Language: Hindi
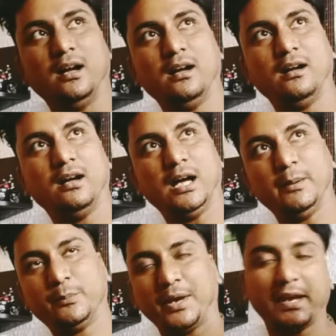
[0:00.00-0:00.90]
अब
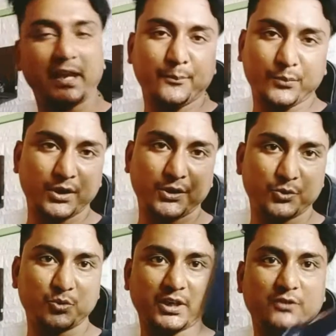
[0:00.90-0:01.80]
आप कहेंगे एम पॉइंट
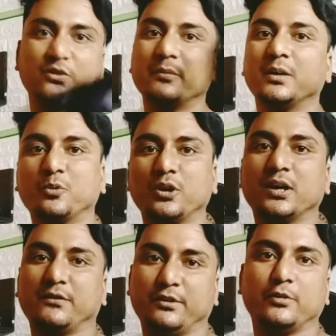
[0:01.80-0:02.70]
टू क्या है वो मैं आपको
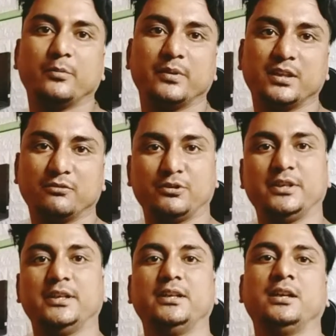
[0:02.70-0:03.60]
आगे वीडियो में बताऊँगा
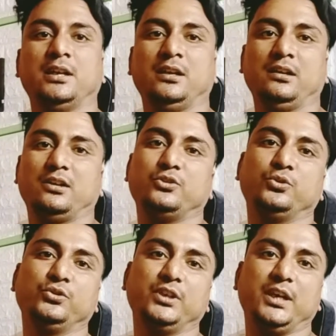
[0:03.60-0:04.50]
ठीक है और
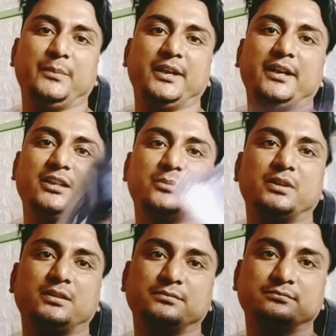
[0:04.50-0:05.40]
दूसरी है हमारे हाथ
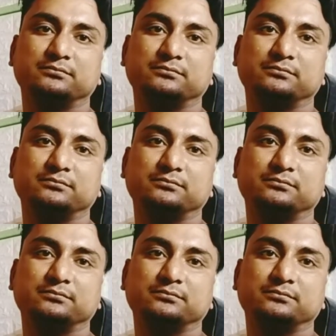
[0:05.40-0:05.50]
में